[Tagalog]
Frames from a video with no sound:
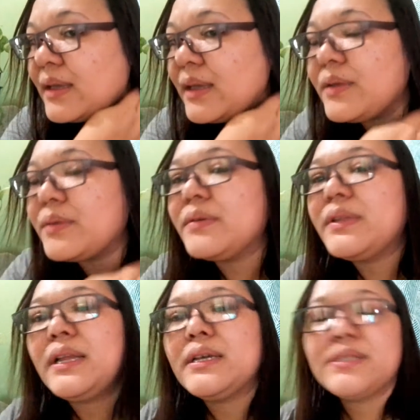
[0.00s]
i-ano
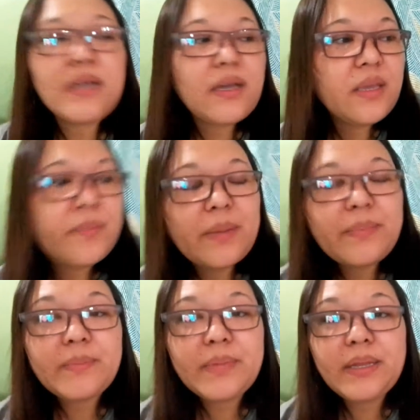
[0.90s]
ko na lang siya.
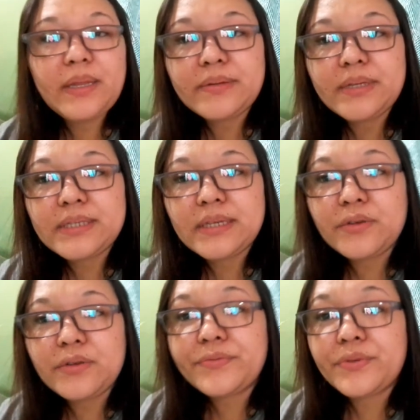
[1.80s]
Ipapamili ko na
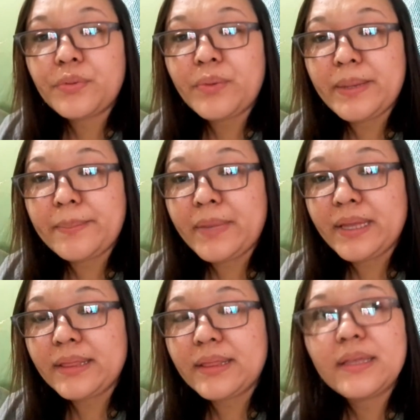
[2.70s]
siya before one
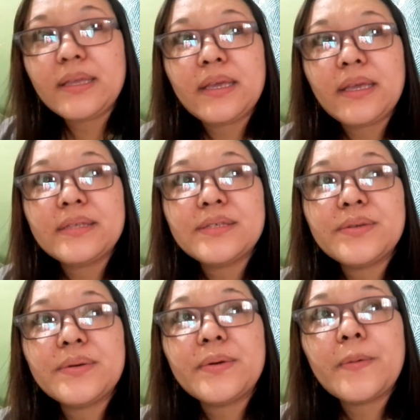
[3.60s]
month. Yun,
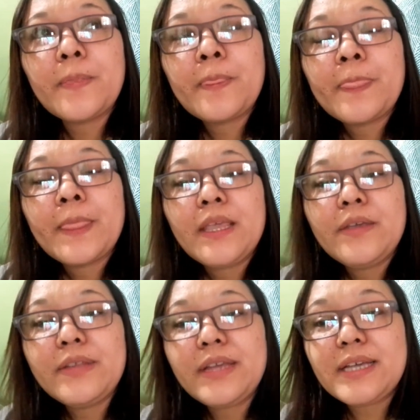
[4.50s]
so,
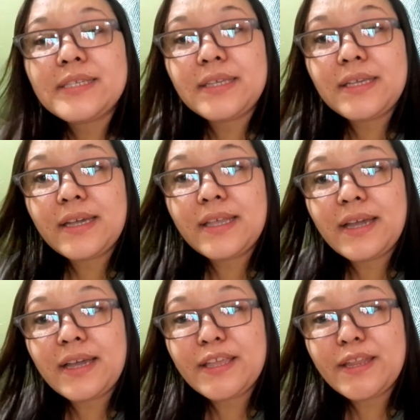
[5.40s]
yun guys,
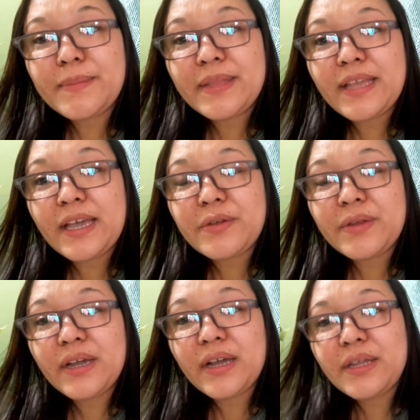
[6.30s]
i-kanya-kanya naman
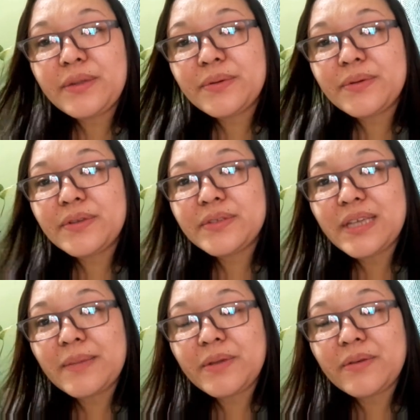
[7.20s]
tayo ng ano,
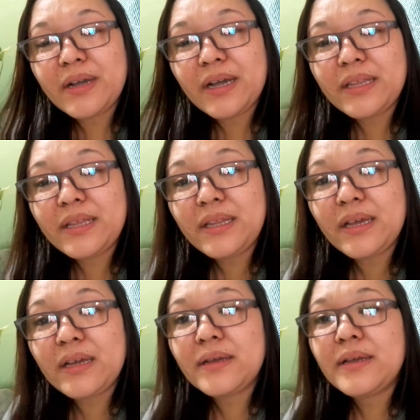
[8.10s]
sabi ko nga
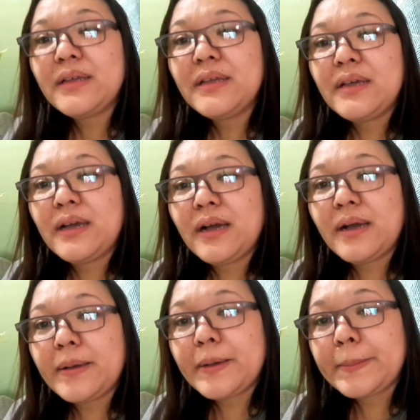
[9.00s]
kanina,
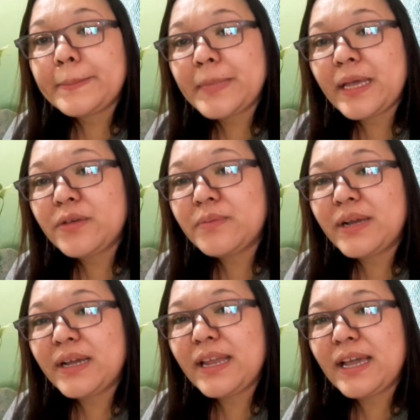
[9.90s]
uh,
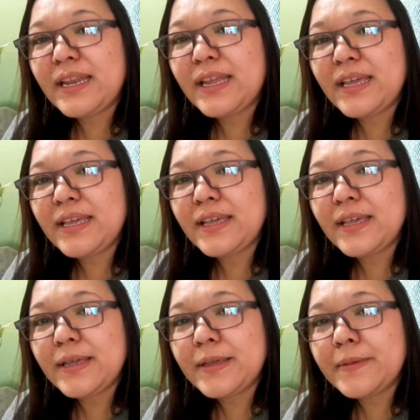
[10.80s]
tayong mga nanay,
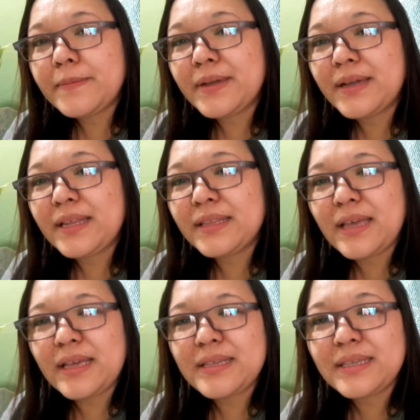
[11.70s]
eh, magaling
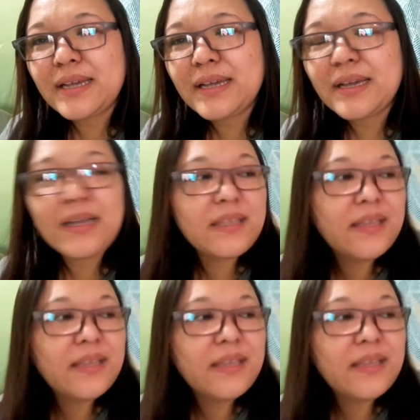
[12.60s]
tayo sa